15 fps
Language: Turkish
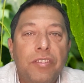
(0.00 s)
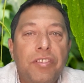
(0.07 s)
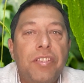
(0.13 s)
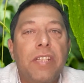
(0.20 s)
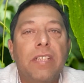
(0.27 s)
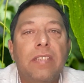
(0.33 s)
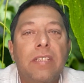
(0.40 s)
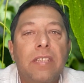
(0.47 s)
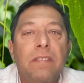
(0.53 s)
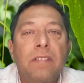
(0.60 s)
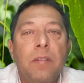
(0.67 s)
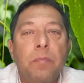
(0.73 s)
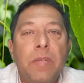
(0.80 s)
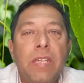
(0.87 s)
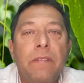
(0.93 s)
çiçekleri
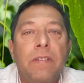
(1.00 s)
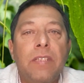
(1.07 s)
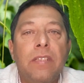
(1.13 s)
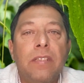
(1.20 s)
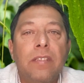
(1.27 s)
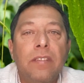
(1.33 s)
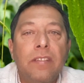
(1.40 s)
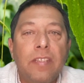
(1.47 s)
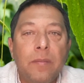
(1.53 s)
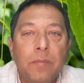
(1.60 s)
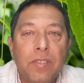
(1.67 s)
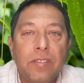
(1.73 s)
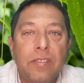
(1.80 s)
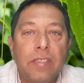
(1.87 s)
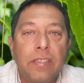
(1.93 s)
ve meyveleri
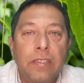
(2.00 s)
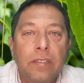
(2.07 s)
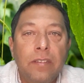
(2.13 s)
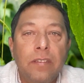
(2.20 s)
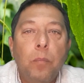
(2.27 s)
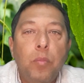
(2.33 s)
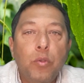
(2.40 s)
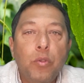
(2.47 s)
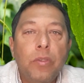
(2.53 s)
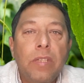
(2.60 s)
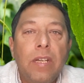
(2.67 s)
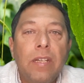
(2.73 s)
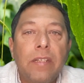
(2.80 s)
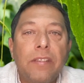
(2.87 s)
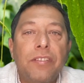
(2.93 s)
temizleyin. Bunun
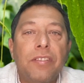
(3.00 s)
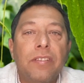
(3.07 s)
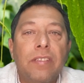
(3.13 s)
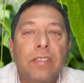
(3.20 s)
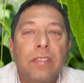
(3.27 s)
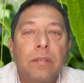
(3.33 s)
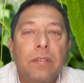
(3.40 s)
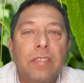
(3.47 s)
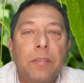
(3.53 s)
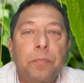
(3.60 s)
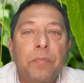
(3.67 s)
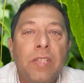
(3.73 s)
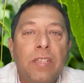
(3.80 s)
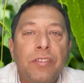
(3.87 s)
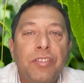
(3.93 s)
haricinde
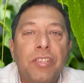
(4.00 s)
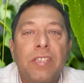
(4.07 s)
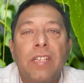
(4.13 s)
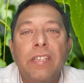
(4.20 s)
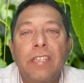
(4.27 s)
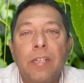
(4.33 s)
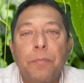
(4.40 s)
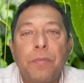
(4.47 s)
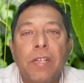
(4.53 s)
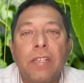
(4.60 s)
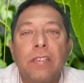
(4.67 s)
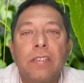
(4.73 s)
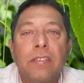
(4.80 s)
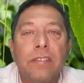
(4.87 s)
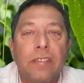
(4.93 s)
dipten çıkan
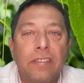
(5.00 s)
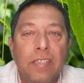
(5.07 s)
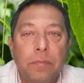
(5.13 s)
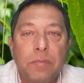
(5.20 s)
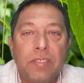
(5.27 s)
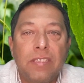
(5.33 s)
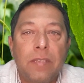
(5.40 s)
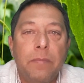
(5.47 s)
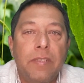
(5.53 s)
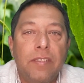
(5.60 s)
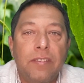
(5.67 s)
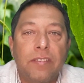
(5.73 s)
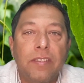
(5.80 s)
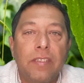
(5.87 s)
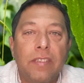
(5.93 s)
yaprakları da
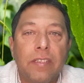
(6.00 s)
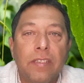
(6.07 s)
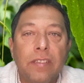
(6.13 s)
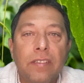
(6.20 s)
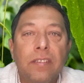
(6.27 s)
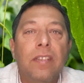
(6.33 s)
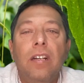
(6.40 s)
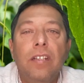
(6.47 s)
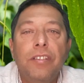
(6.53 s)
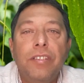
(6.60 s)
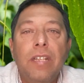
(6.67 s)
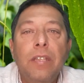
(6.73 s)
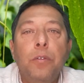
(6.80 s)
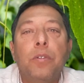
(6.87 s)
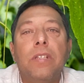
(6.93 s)
temizlemeniz gerekir.
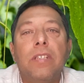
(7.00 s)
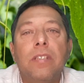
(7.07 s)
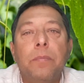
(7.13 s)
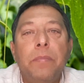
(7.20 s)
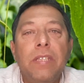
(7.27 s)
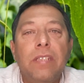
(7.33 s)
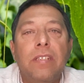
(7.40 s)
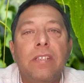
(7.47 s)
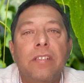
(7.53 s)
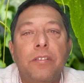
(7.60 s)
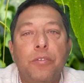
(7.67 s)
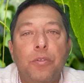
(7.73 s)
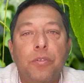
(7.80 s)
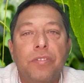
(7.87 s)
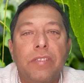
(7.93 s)
Aşağı yukarı bir
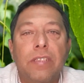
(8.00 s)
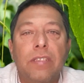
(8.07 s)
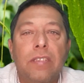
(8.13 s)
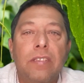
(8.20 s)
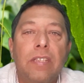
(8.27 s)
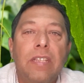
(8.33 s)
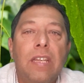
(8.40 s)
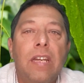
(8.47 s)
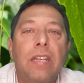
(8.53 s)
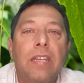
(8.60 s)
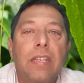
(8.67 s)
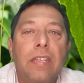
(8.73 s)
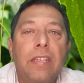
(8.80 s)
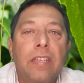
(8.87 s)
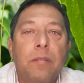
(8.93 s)
karış yüksekliğinde
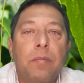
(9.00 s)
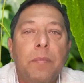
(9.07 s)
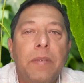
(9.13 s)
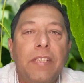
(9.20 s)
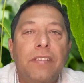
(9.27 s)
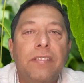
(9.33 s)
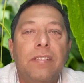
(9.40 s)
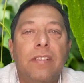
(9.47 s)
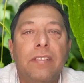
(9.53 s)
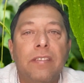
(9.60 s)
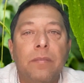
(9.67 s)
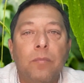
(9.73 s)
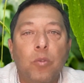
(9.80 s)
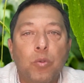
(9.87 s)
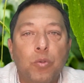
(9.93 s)
yani 25
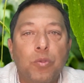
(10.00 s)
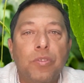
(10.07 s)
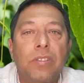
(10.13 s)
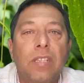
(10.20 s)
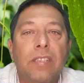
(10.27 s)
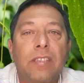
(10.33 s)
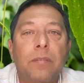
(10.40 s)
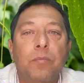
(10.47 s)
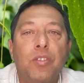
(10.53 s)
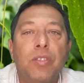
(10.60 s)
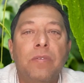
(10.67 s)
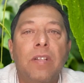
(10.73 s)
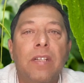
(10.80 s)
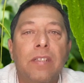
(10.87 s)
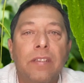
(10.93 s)
santim 30 santim
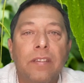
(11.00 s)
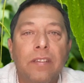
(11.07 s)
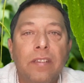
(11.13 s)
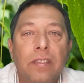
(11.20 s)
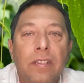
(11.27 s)
civarında